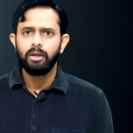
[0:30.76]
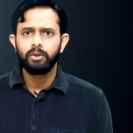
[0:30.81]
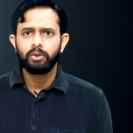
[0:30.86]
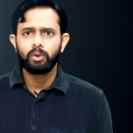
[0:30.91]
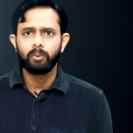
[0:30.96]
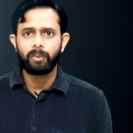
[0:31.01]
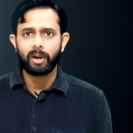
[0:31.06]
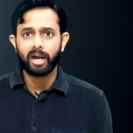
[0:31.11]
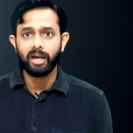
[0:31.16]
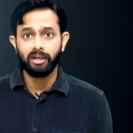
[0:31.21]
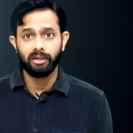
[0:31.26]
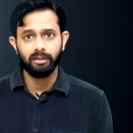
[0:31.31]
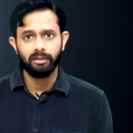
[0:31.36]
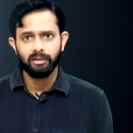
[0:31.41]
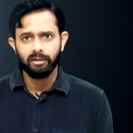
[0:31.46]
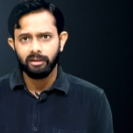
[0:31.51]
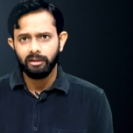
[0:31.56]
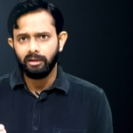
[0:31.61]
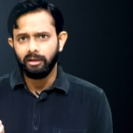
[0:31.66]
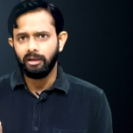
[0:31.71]
तो भाई
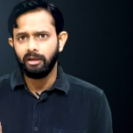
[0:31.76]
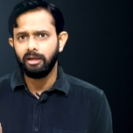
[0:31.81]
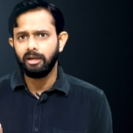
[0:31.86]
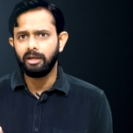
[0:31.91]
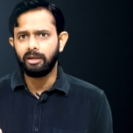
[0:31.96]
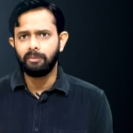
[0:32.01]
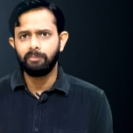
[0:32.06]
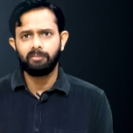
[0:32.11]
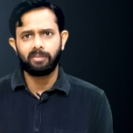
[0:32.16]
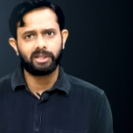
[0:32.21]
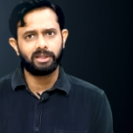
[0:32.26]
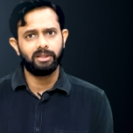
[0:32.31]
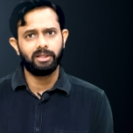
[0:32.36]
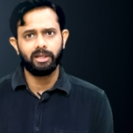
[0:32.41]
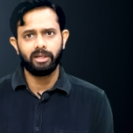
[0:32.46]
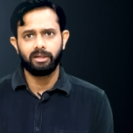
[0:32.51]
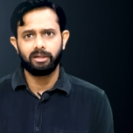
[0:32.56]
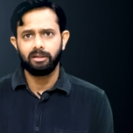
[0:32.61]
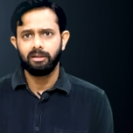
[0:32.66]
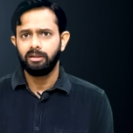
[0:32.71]
एक
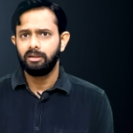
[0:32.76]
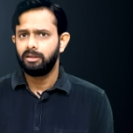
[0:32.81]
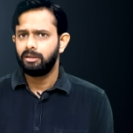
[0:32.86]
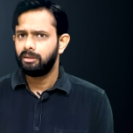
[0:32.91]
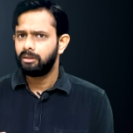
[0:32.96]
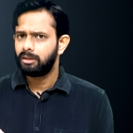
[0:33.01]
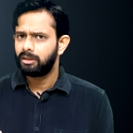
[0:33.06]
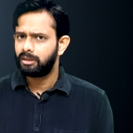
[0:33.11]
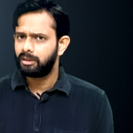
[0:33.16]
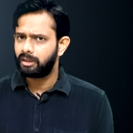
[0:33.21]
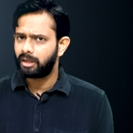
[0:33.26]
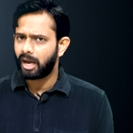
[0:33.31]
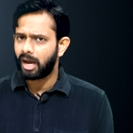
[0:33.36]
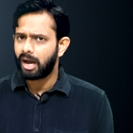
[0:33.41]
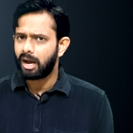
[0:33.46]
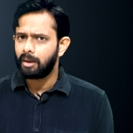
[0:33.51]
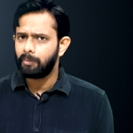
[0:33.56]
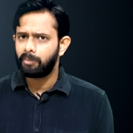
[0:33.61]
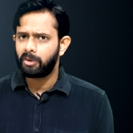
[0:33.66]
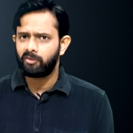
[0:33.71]
मंदिर
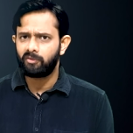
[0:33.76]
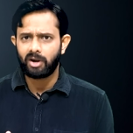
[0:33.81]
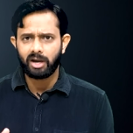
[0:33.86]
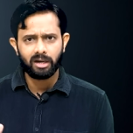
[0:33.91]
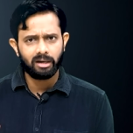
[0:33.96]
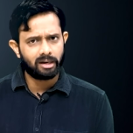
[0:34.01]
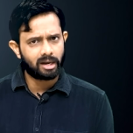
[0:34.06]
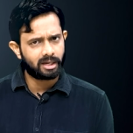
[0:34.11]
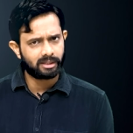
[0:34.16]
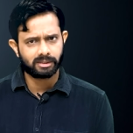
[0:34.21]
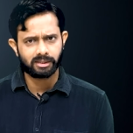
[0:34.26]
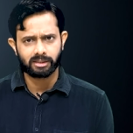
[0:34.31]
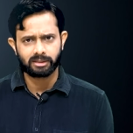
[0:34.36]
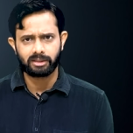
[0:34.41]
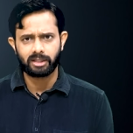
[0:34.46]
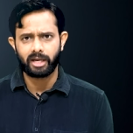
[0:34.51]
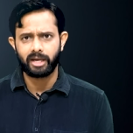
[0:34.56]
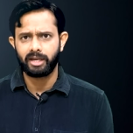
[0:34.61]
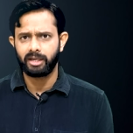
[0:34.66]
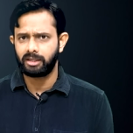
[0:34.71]
क्या बवाल ला
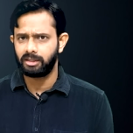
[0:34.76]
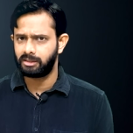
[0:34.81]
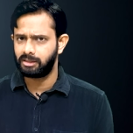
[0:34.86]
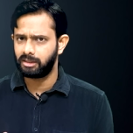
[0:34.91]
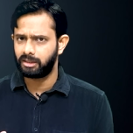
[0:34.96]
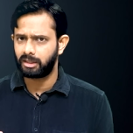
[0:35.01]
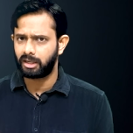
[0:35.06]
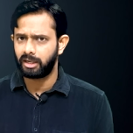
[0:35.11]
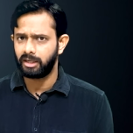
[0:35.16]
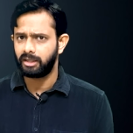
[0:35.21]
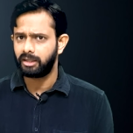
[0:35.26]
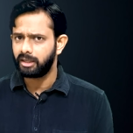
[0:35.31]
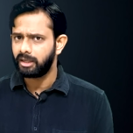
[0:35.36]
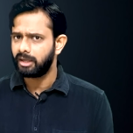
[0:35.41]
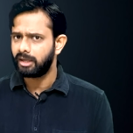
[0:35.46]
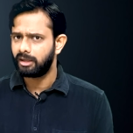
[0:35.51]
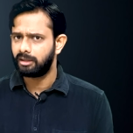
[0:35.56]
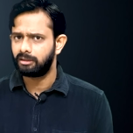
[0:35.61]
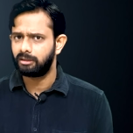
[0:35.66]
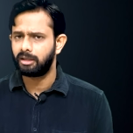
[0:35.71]
सकता है किसी
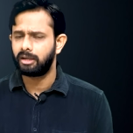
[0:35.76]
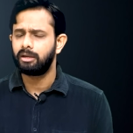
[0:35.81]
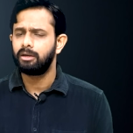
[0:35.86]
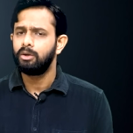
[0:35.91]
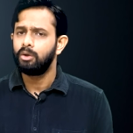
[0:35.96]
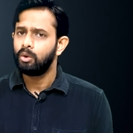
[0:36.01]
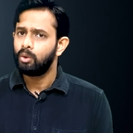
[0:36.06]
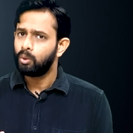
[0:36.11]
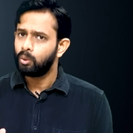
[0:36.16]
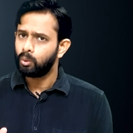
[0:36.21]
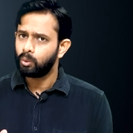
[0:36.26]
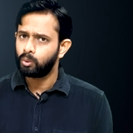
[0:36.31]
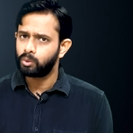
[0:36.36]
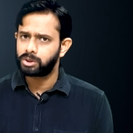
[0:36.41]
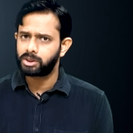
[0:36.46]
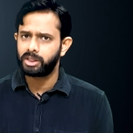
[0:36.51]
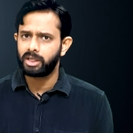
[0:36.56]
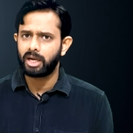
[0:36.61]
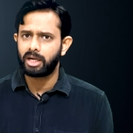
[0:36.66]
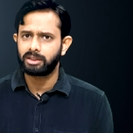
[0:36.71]
कंट्री के अंदर
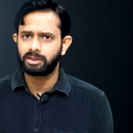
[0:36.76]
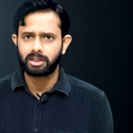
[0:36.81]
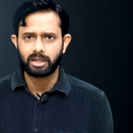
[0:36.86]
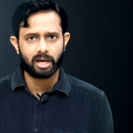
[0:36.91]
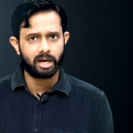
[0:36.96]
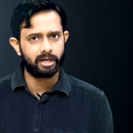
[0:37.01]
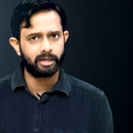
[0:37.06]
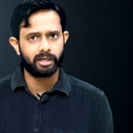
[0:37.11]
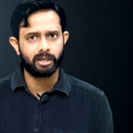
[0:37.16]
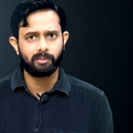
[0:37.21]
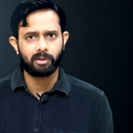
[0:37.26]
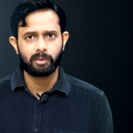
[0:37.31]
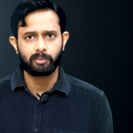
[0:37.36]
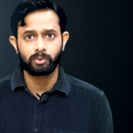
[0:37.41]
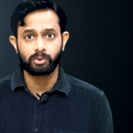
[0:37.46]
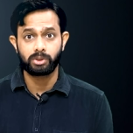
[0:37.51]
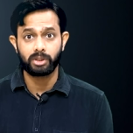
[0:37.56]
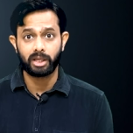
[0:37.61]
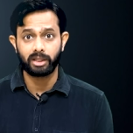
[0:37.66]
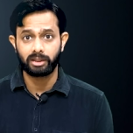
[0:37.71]
उसकी आज कहानी हम
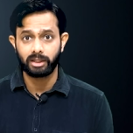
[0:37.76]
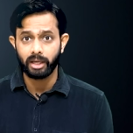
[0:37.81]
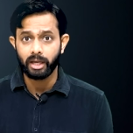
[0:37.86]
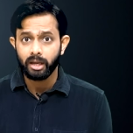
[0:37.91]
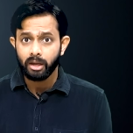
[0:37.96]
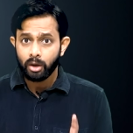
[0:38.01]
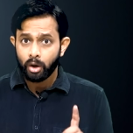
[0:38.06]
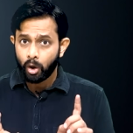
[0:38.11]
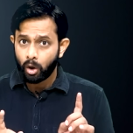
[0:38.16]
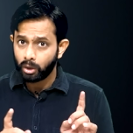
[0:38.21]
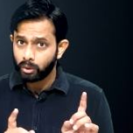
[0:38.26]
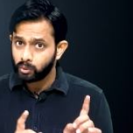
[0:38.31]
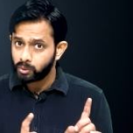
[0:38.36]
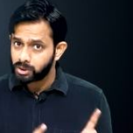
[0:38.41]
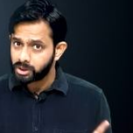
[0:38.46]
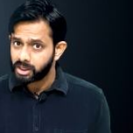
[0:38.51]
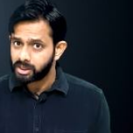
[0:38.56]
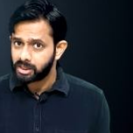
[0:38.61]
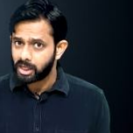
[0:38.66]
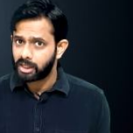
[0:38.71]
आपको सुनाते हैं और
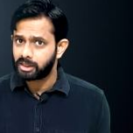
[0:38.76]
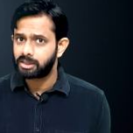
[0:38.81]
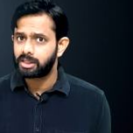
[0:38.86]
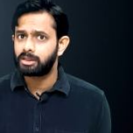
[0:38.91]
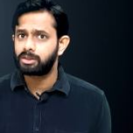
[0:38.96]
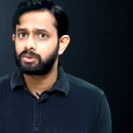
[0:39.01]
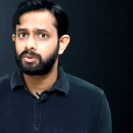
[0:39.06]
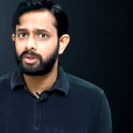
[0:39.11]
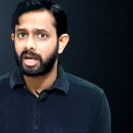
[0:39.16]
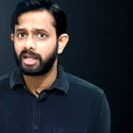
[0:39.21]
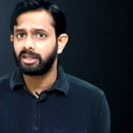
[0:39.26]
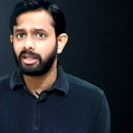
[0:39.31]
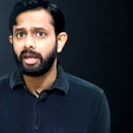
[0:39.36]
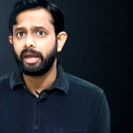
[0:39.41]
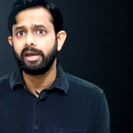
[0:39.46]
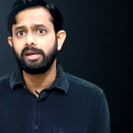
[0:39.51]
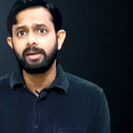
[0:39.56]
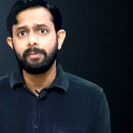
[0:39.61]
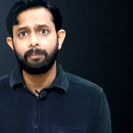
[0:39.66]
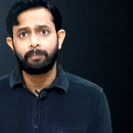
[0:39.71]
उसके साथ साथ सुनाते
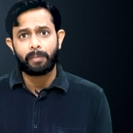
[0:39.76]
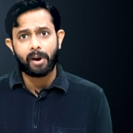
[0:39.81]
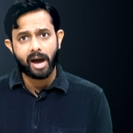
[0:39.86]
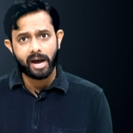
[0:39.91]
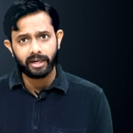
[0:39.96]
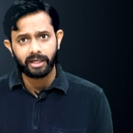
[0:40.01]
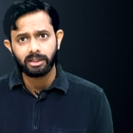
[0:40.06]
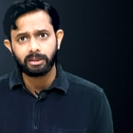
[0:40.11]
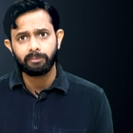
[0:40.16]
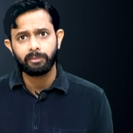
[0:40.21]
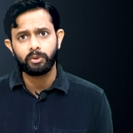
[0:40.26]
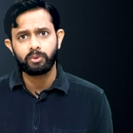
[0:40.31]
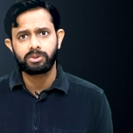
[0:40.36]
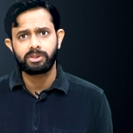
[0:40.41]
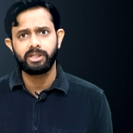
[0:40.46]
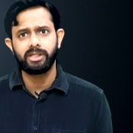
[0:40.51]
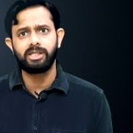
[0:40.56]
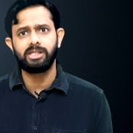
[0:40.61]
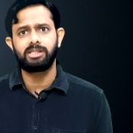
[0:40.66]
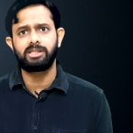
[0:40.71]
हैं कि भारत में
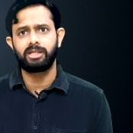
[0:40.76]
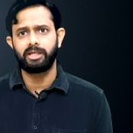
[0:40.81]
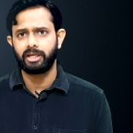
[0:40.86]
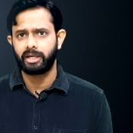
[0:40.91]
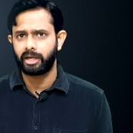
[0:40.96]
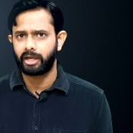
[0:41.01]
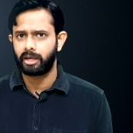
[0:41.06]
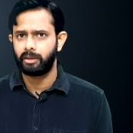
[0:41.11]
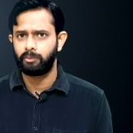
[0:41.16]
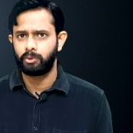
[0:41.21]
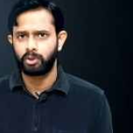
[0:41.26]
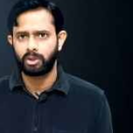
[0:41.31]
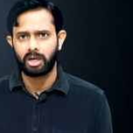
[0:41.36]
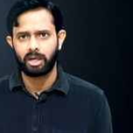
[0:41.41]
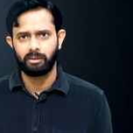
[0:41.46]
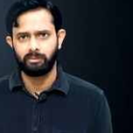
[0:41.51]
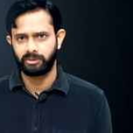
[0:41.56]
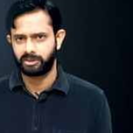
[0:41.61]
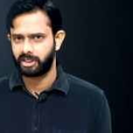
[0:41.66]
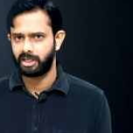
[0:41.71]
उसने किस तरीके का
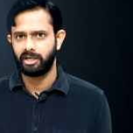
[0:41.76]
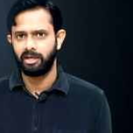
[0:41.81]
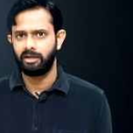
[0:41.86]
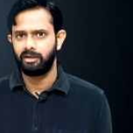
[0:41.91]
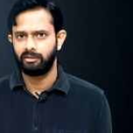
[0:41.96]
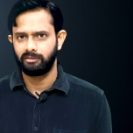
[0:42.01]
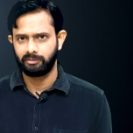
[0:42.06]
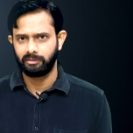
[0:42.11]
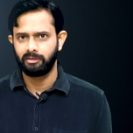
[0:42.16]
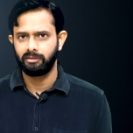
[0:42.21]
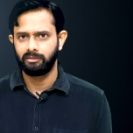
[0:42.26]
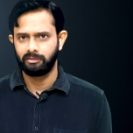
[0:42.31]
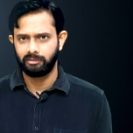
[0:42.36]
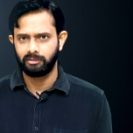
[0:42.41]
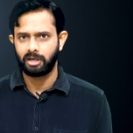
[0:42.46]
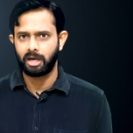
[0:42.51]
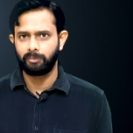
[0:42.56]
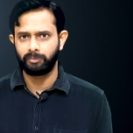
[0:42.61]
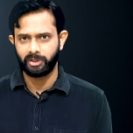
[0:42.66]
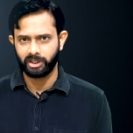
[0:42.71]
भोकाल मचाया
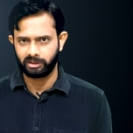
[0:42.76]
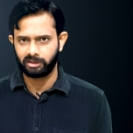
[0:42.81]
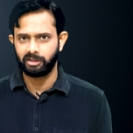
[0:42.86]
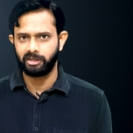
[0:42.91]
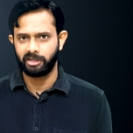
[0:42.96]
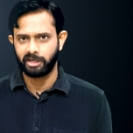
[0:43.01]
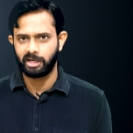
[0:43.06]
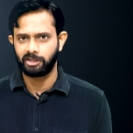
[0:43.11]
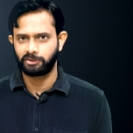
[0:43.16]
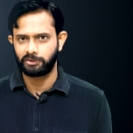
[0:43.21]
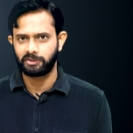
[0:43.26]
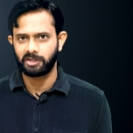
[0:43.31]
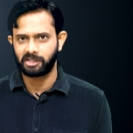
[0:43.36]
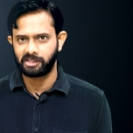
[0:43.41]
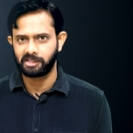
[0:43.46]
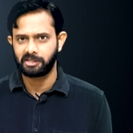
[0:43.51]
आप देखते रहिए आज की ताज़ा